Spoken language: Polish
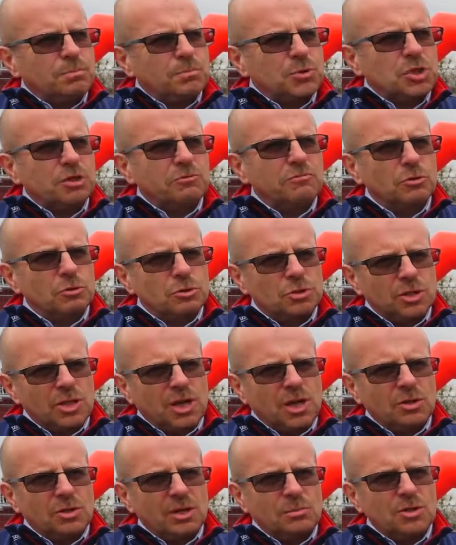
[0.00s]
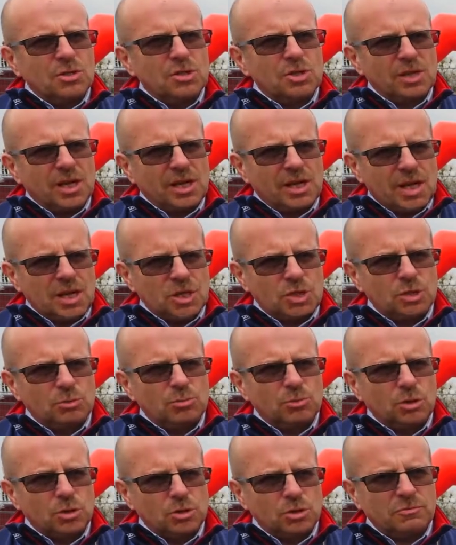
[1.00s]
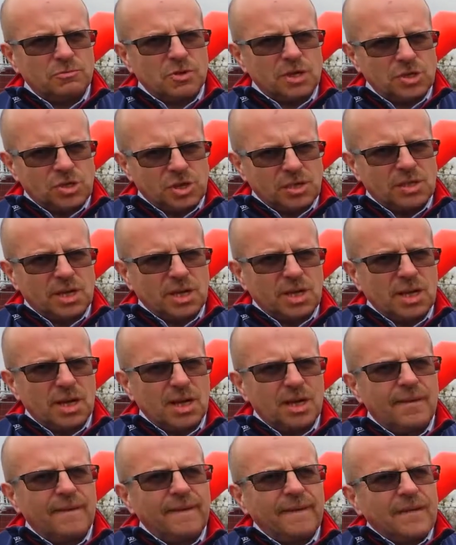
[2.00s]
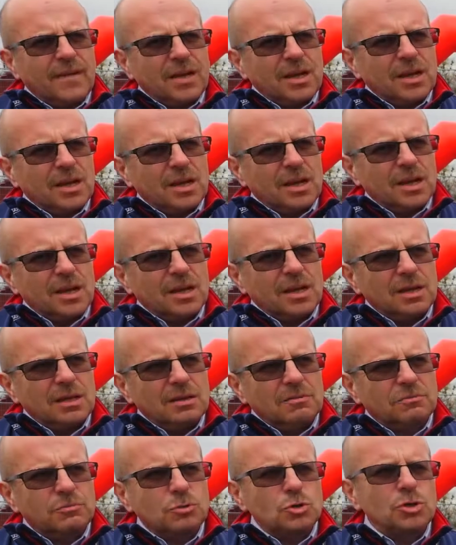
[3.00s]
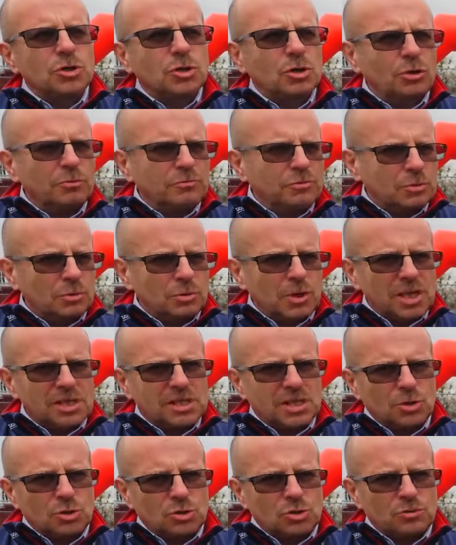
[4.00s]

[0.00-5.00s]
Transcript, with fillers: przewoźna, ona będzie na każdym torze właśnie taka, w różnych konfiguracjach